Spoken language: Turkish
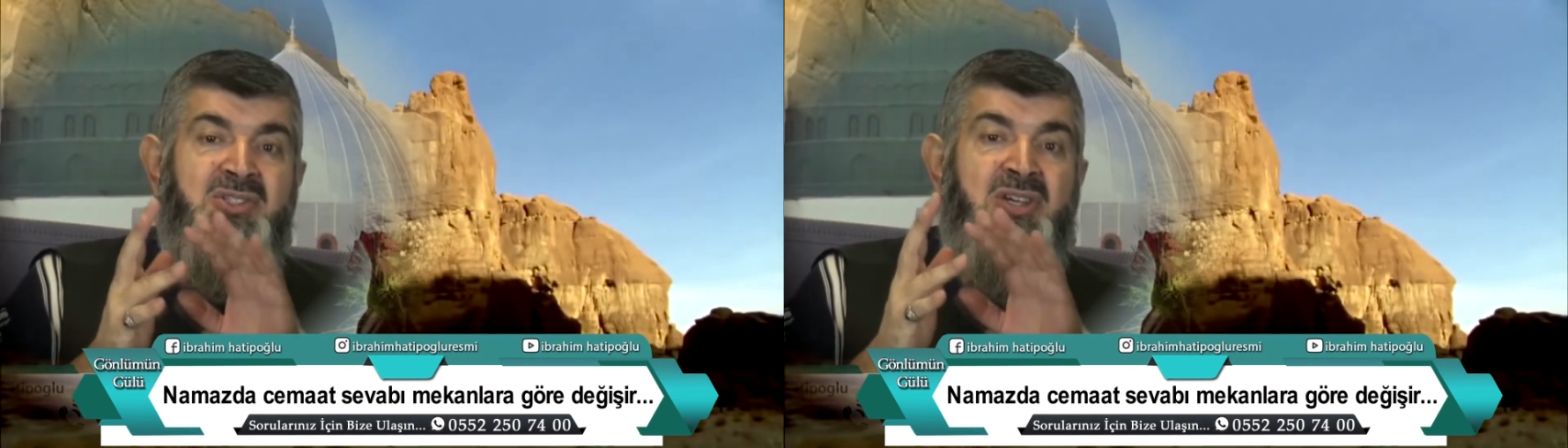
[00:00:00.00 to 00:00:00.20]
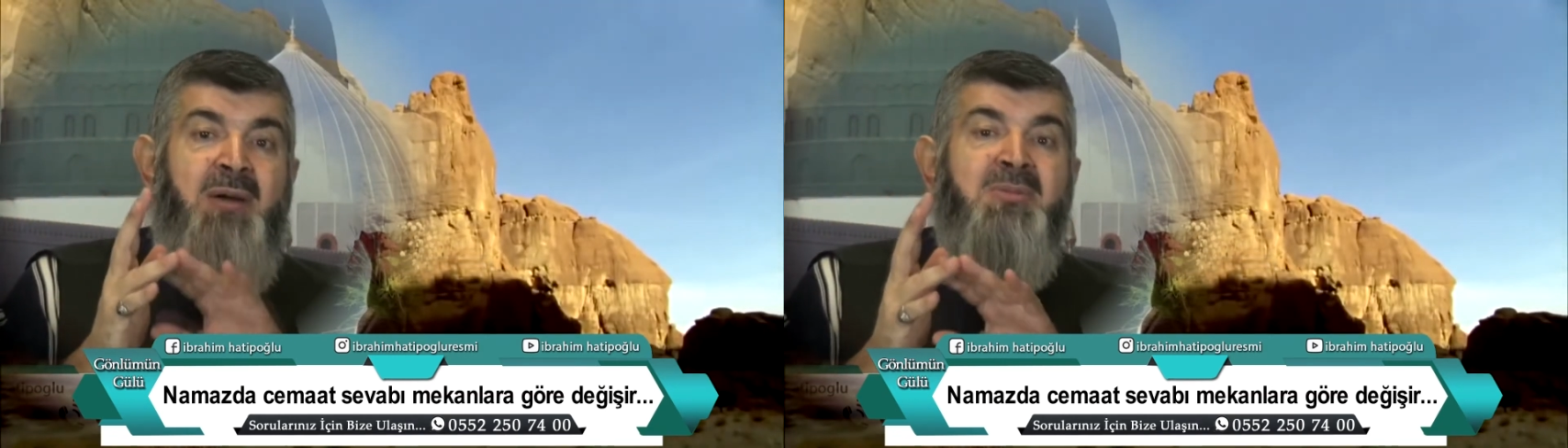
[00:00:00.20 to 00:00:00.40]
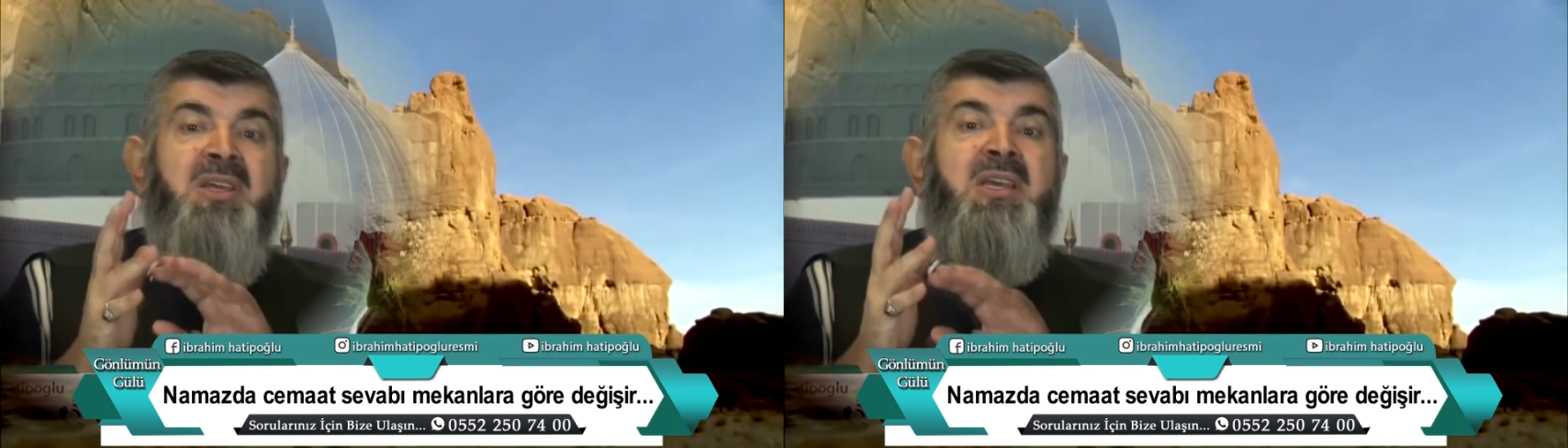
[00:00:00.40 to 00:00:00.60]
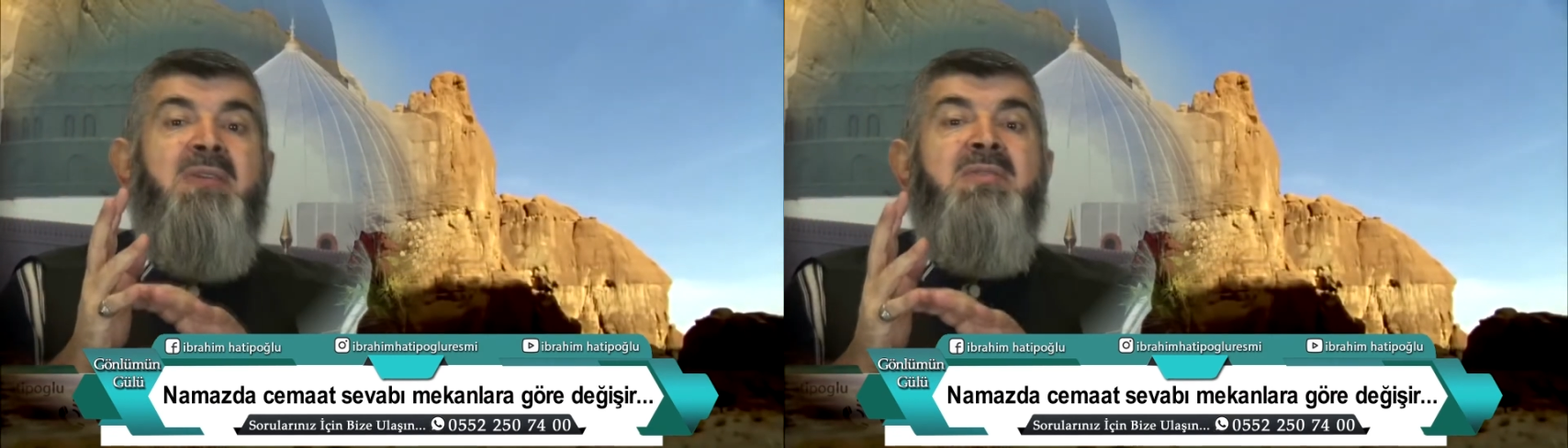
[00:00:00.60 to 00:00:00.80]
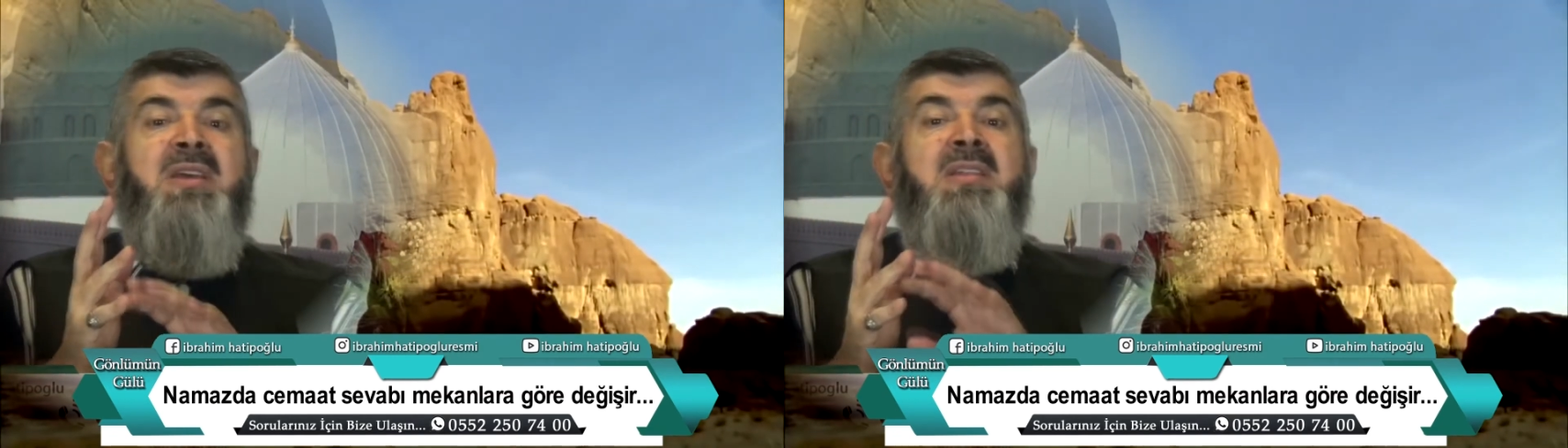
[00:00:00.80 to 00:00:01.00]

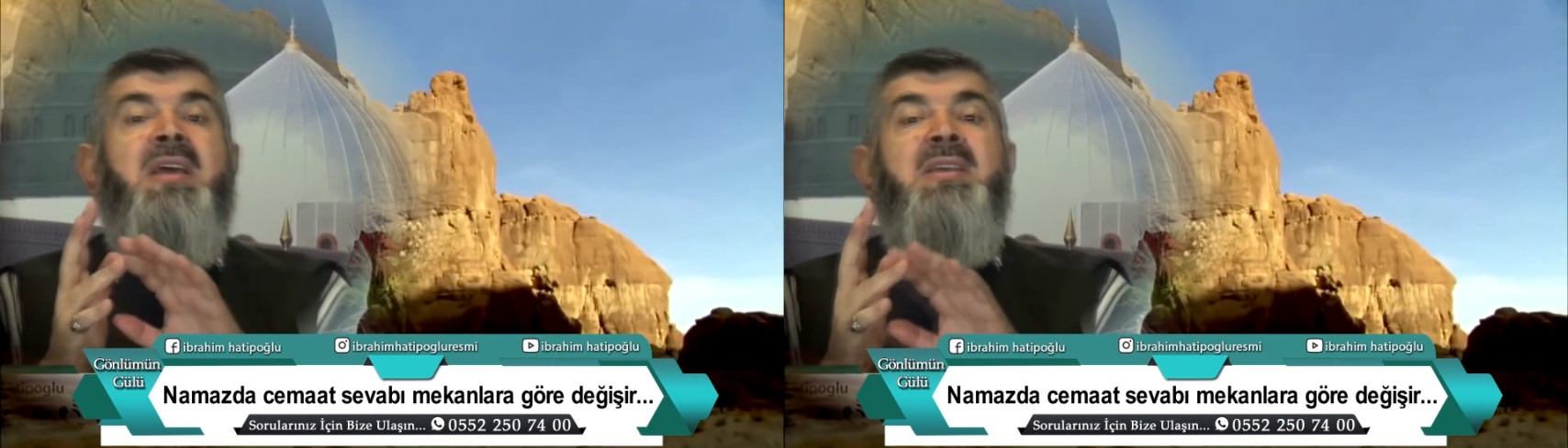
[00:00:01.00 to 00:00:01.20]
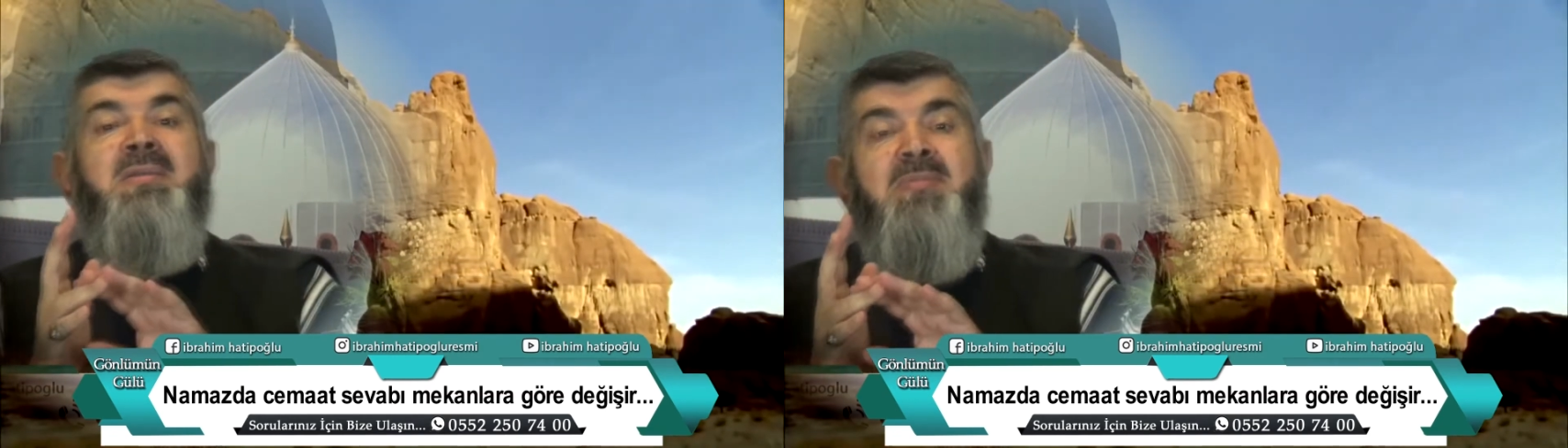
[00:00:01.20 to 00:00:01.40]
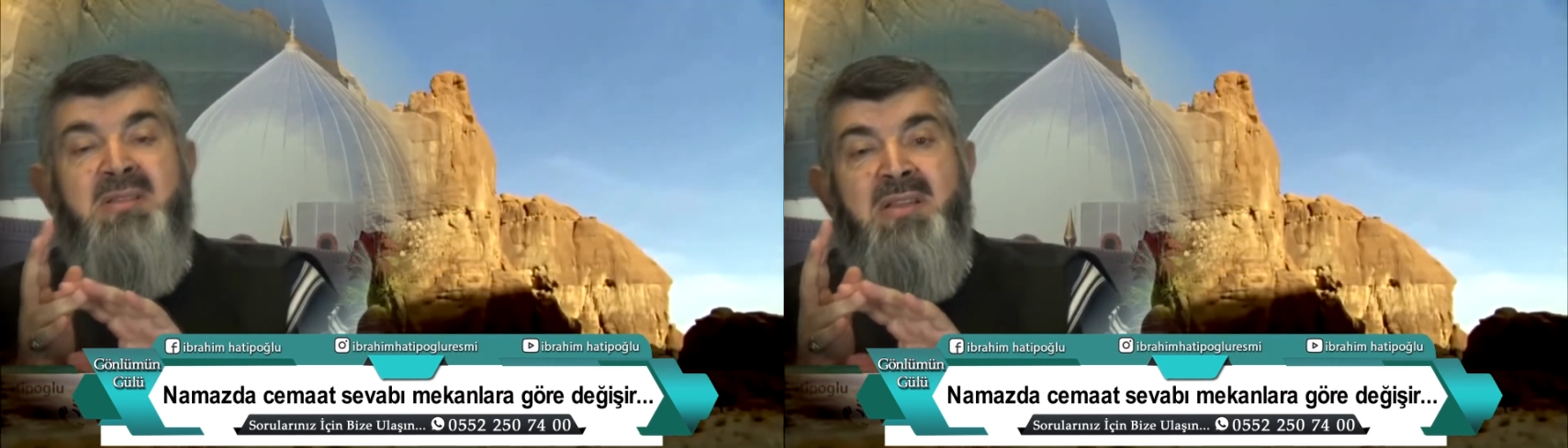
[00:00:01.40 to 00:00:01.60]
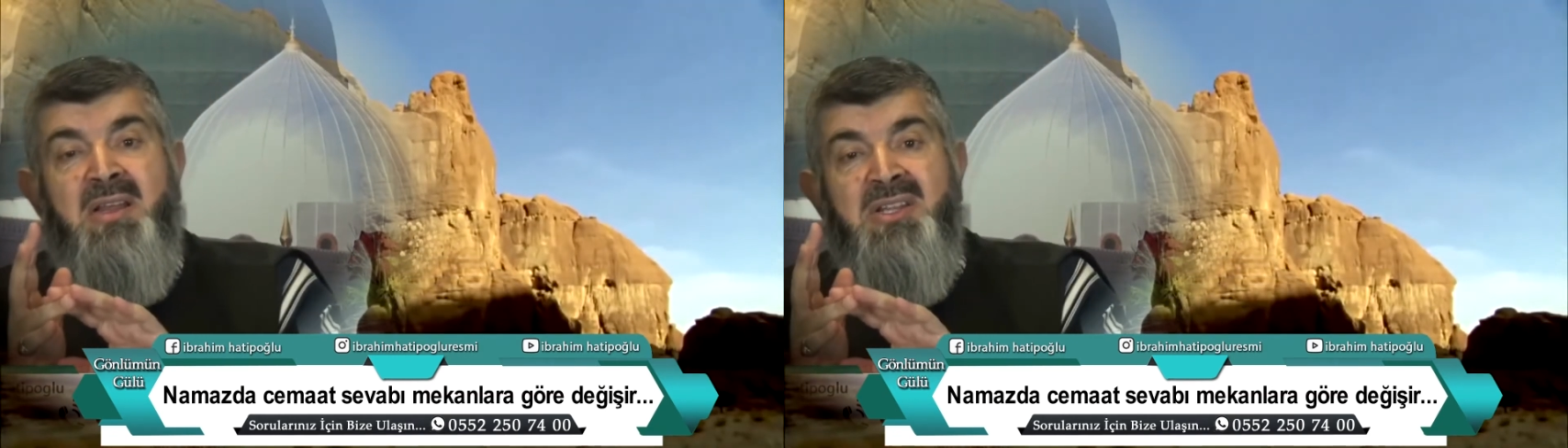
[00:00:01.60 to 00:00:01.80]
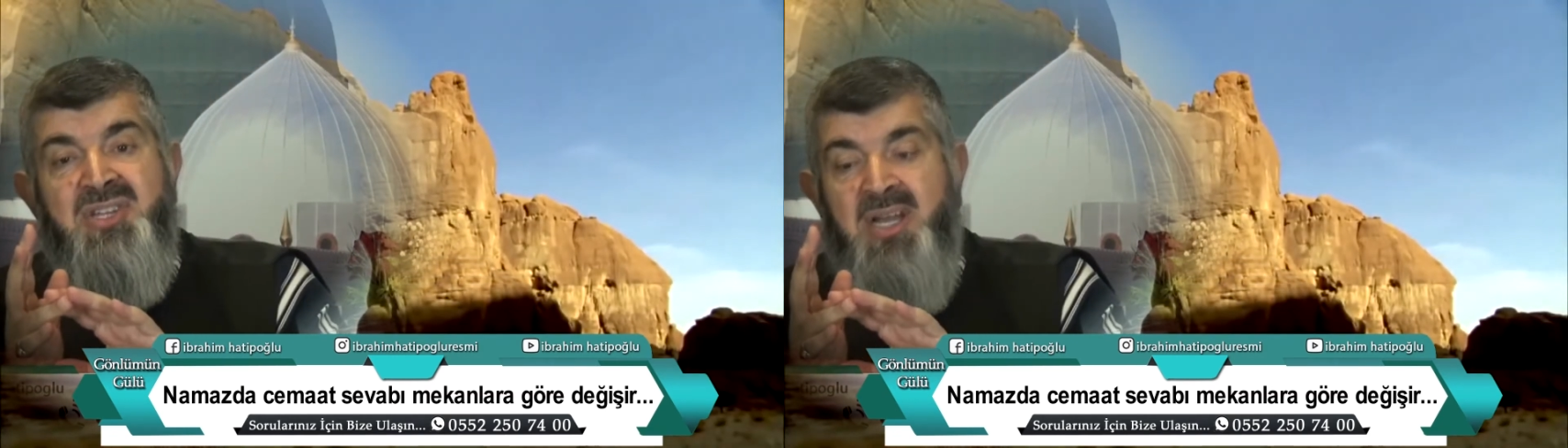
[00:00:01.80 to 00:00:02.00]
camideki evdekinden 27
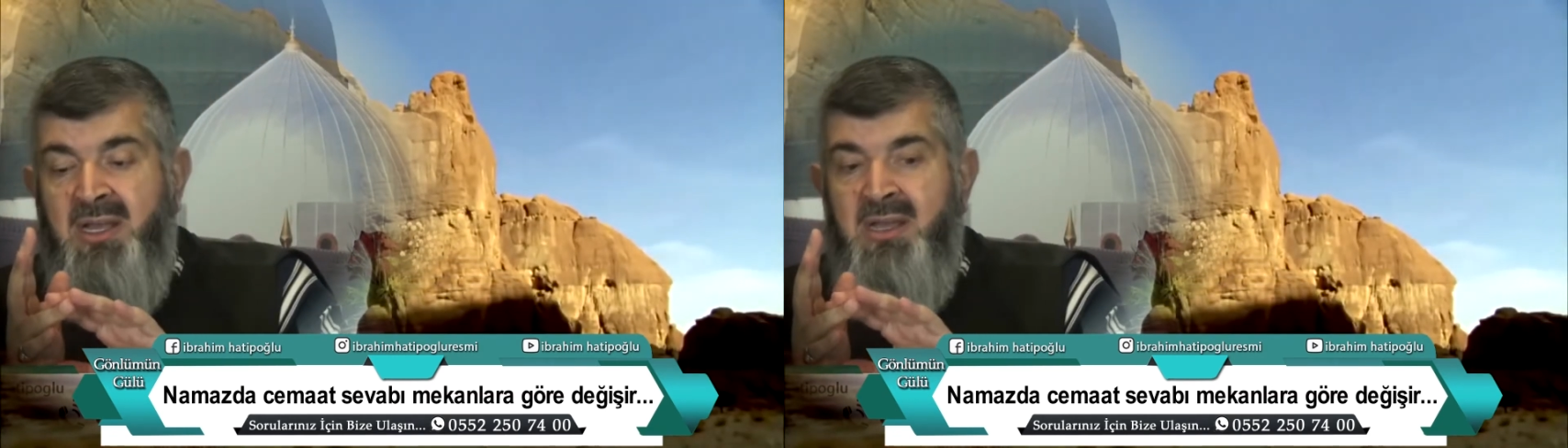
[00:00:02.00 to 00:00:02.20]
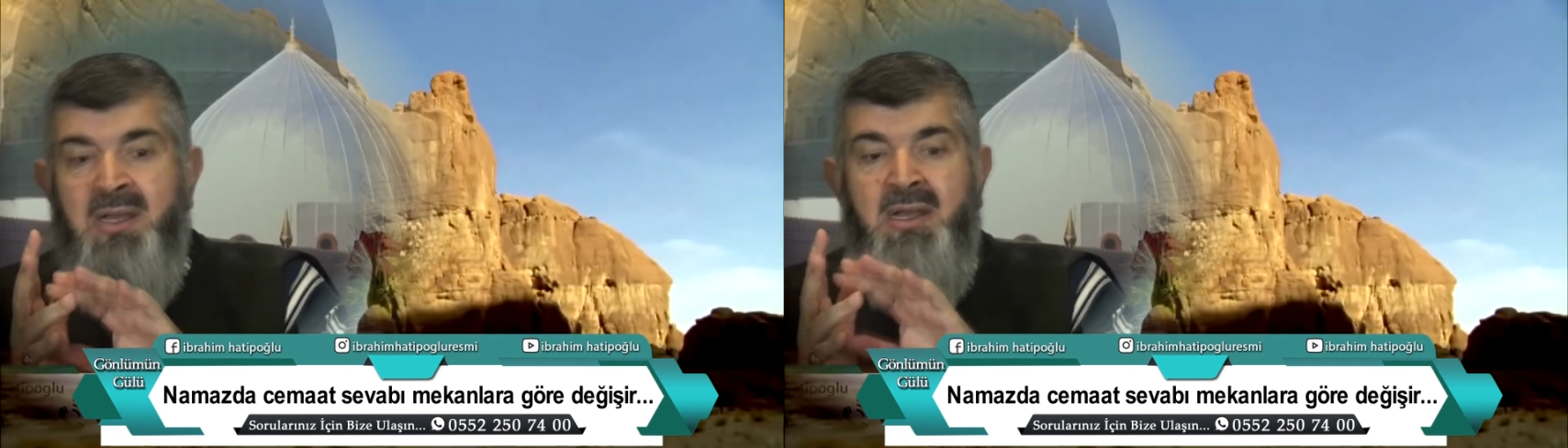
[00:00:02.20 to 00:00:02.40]
derece,